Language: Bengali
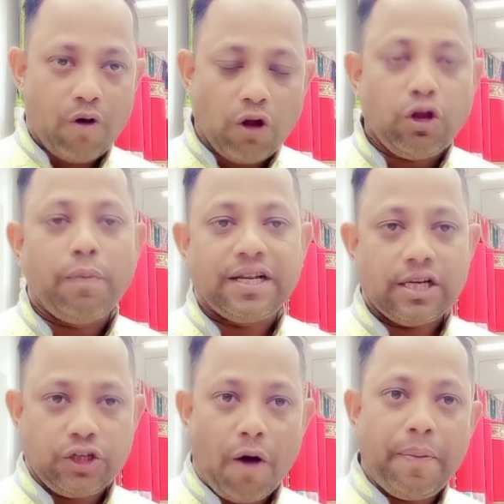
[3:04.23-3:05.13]

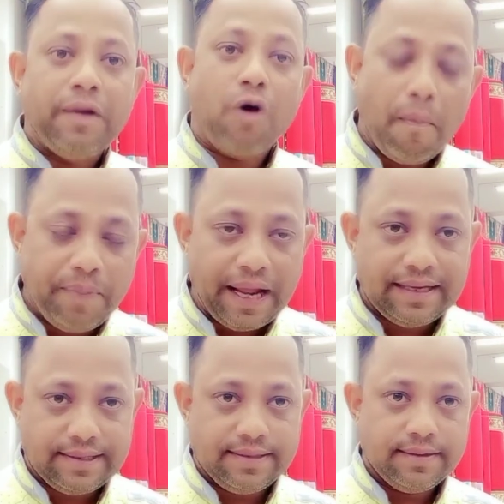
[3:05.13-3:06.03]
খদ্দরবাজার শপিং
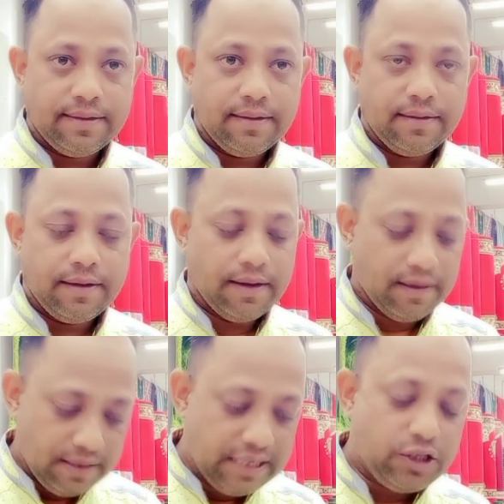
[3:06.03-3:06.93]
কমপ্লেক্স
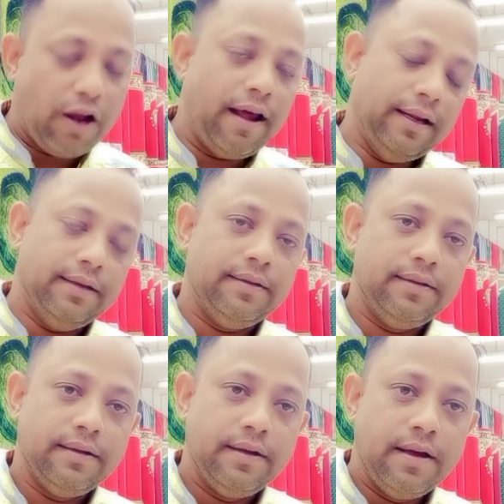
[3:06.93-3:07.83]
নিচতলায়
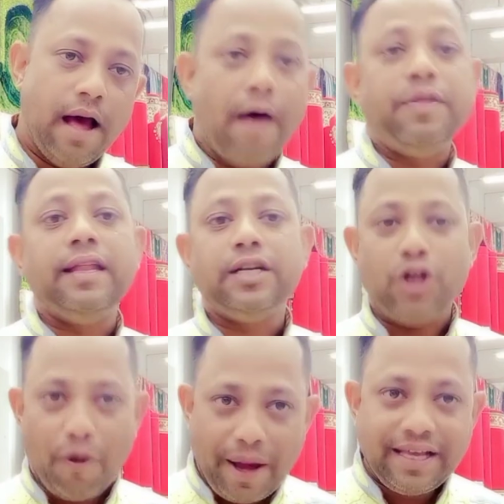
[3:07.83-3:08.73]
আপনাদের
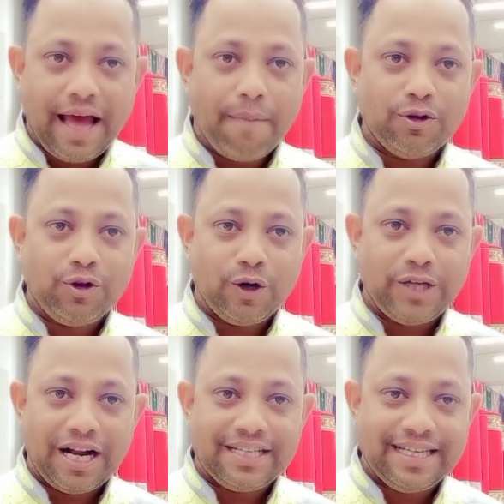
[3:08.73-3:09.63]
সবাইকে আমন্ত্রণ
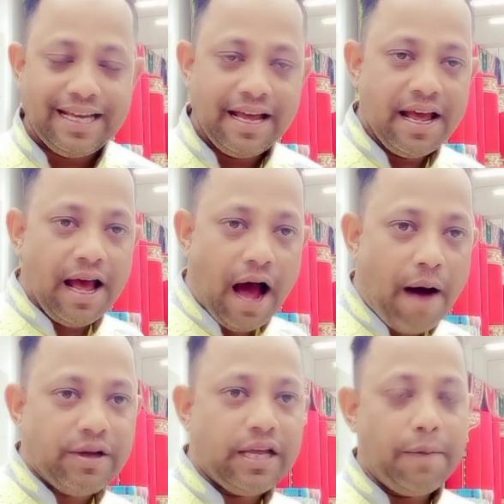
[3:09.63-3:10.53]
জানাচ্ছি
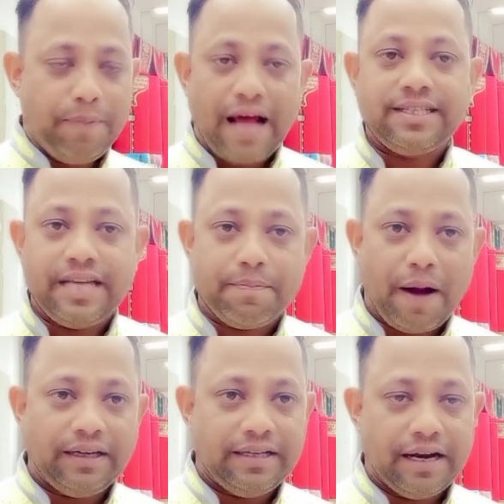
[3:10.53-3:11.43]
আমাদের এই প্লাস্টিক
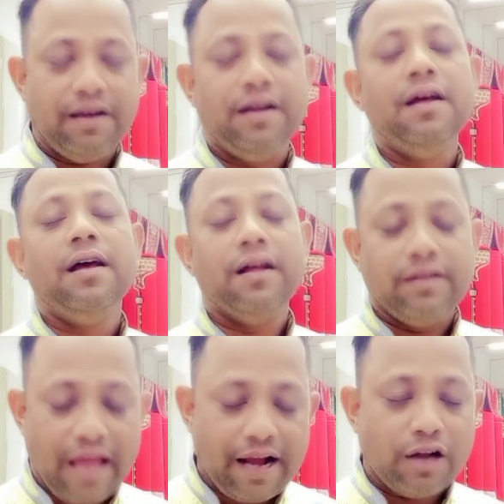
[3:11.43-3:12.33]
পার্টিটের
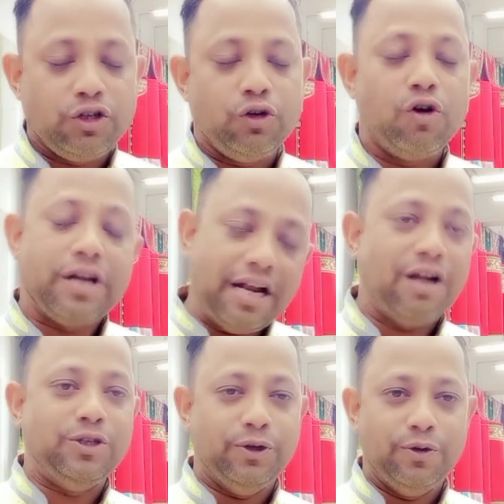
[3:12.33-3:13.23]
দেখার জন্য
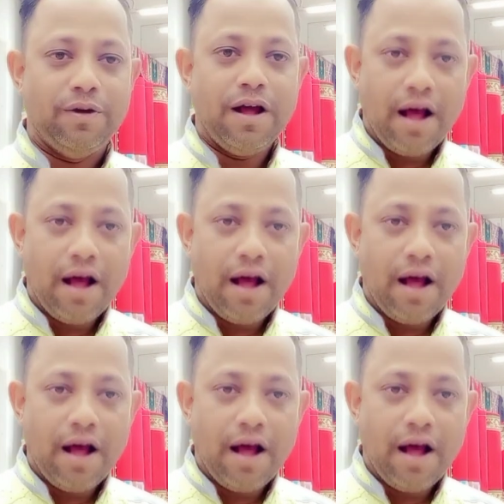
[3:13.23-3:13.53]
কেনার জন্য